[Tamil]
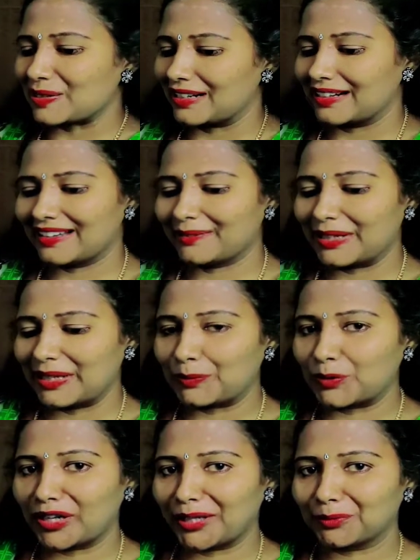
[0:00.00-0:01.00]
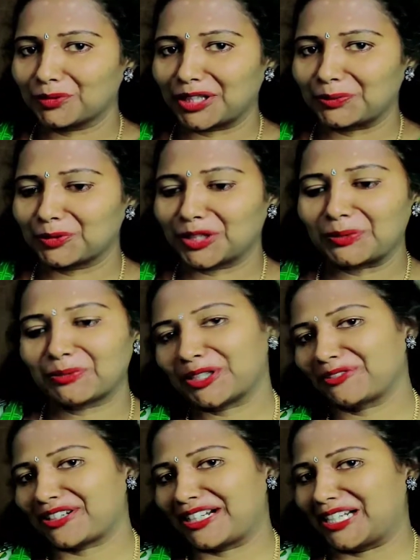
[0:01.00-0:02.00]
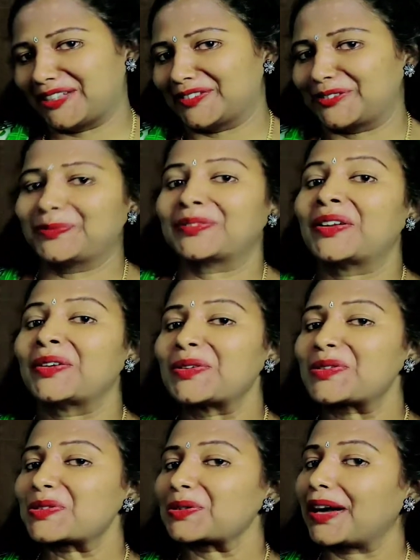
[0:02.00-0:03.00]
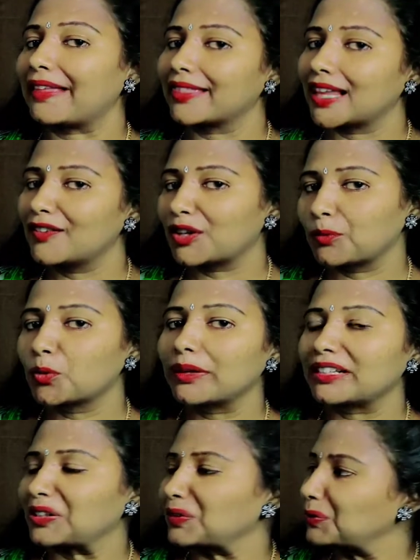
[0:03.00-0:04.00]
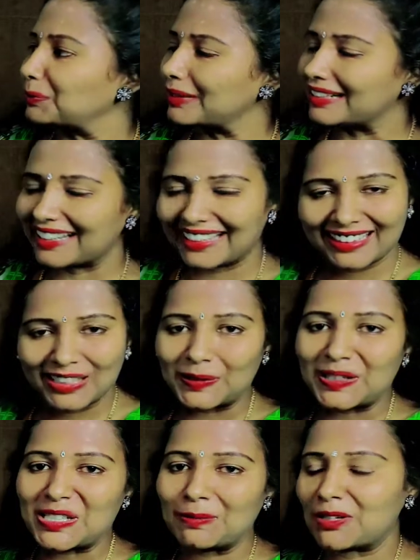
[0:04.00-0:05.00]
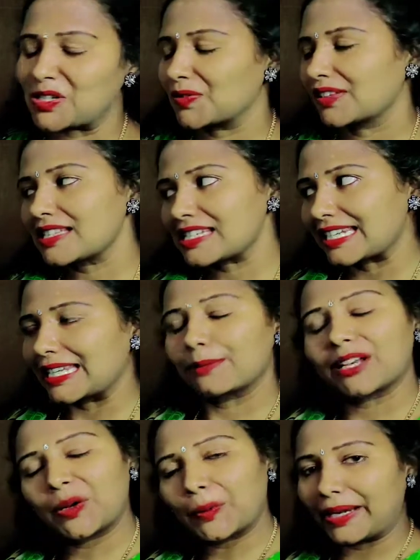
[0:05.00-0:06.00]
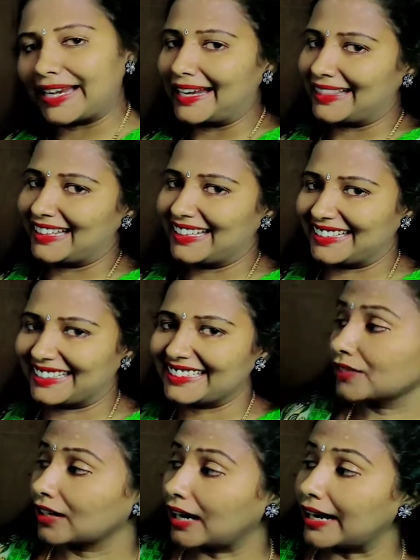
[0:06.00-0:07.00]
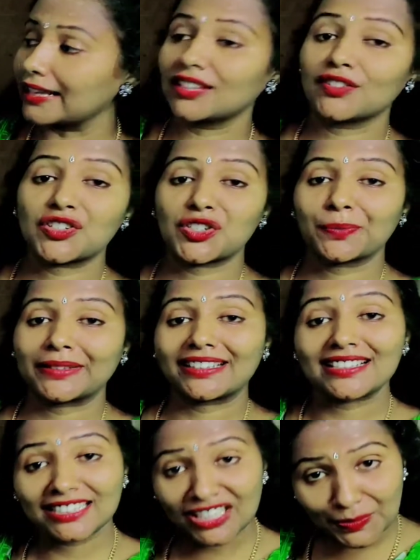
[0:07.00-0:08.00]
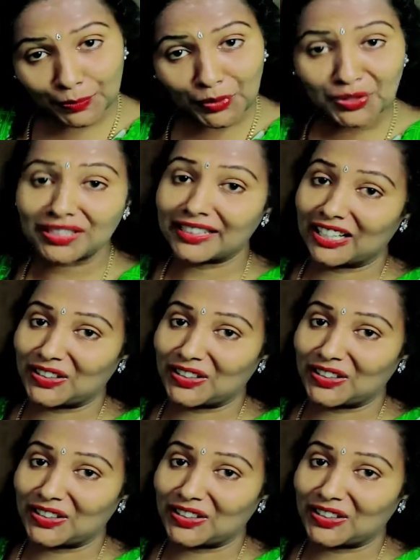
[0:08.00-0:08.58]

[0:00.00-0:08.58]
சொன்னேன் அப்படியே மூவாய் மூவாய் மூவாய் மூவாய் ஃப்ரெண்டில் வரும் ஸோ அந்த அளவுக்கு மூமெண்ட் இருக்கும் பட் ஆனால் இந்த வாஷிங் மிஷின் வந்து ஸ்டேபிளாக ஒரே இடத்துல இருக்குது அடுத்த விஷயம் பார்த்திங்கன்னா சிக்ஸ் மோஷன்